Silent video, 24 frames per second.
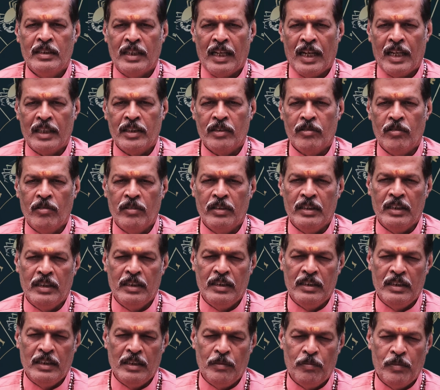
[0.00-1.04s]
జాతకుడికి
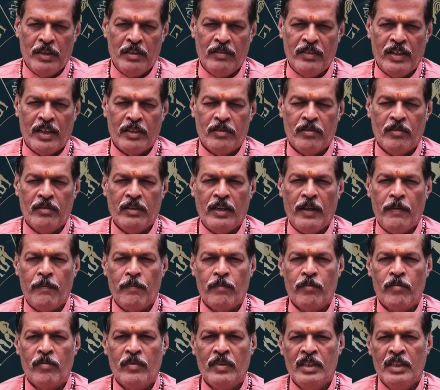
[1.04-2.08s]
ఇబ్బంది పెడుతుంటాయి
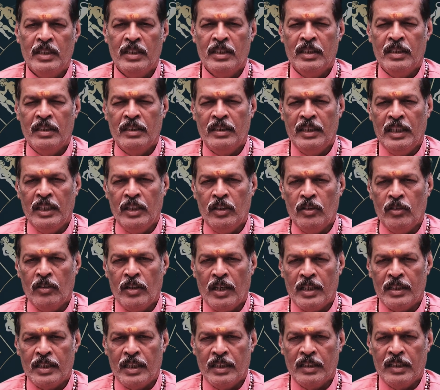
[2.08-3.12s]
దీంతో
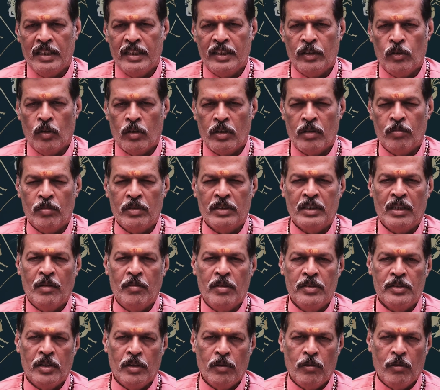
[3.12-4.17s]
అదనంగా ఈ కుటుంబ
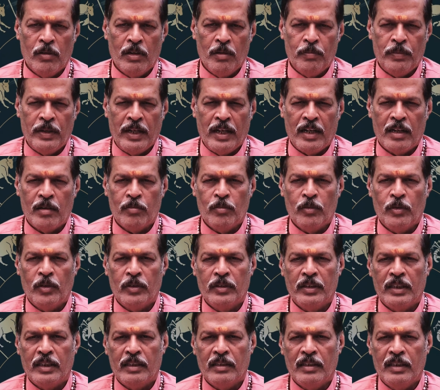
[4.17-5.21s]
సమస్యలు కూడా
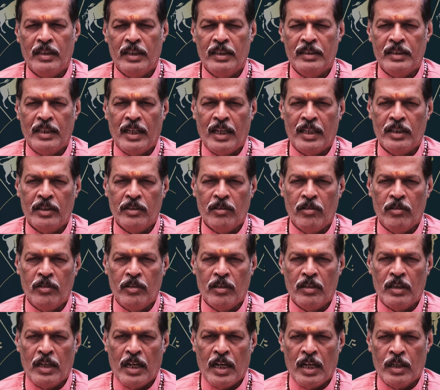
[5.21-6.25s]
ప్రారంభమవుతాయి అంటే జాతకుడి
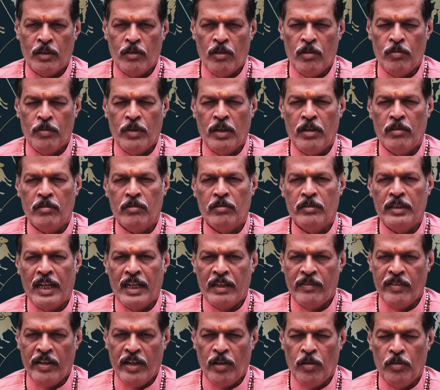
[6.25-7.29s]
యొక్క ఆరోభావం
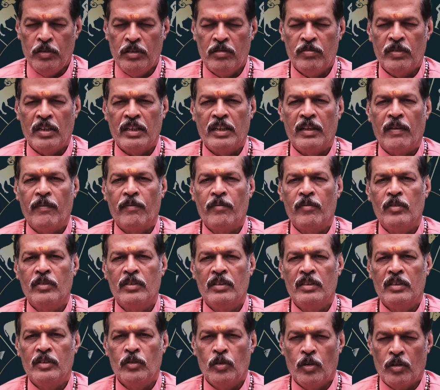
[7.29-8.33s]
యాక్టివేట్ అవుతుందన్నమాట
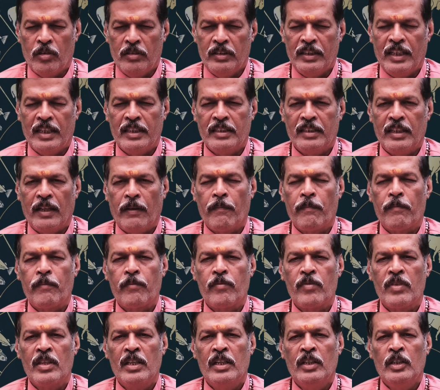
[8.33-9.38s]
రుణం చేస్తే
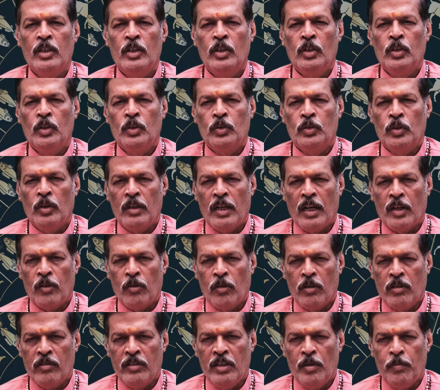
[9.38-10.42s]
సో ఆ
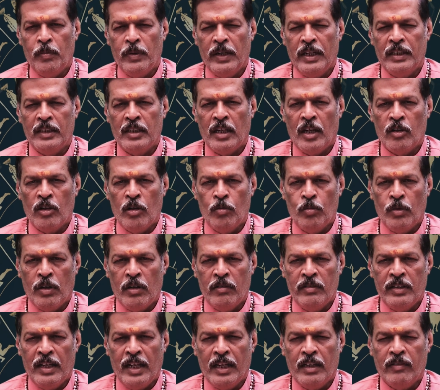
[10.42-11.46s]
రుణం ఎప్పుడైతే
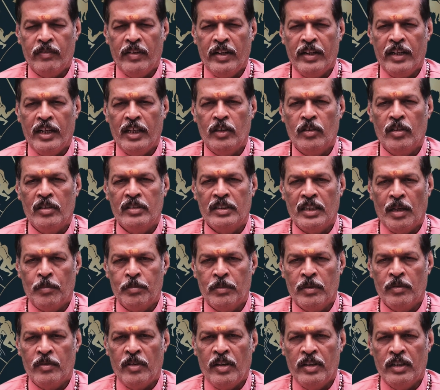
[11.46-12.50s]
ఆరోభావం యాక్టివేట్ అయిందో
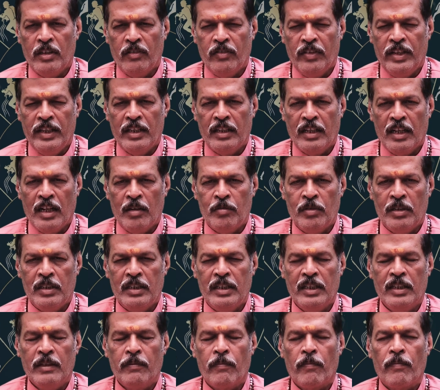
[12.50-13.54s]
సప్తమానికి వ్యయం
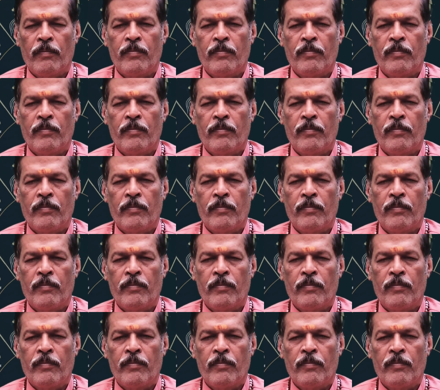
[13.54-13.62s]
కాబట్టి